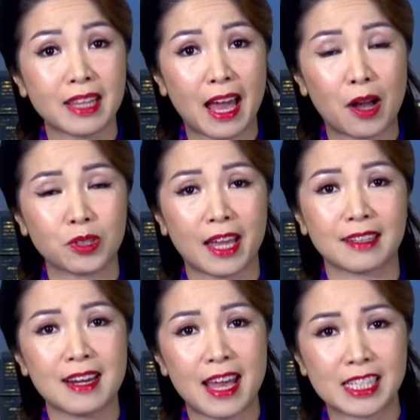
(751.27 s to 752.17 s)
tạo
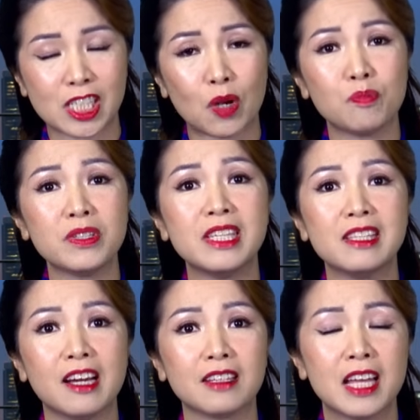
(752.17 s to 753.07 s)
thành cái làn sóng di
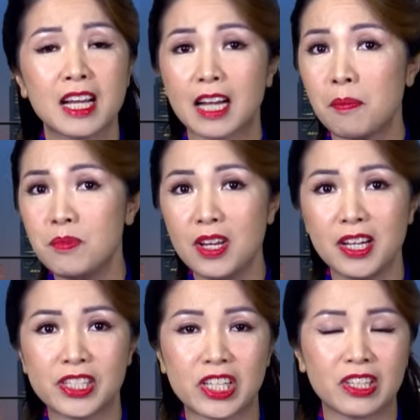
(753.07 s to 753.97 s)
dân khắp
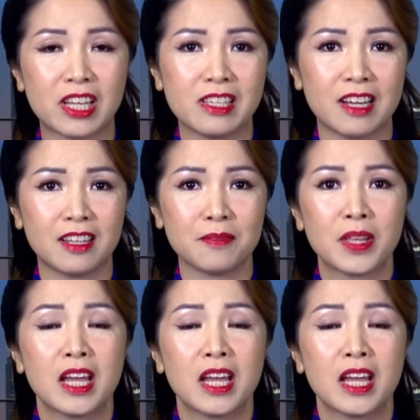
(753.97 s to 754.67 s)
nơi trên thế giới,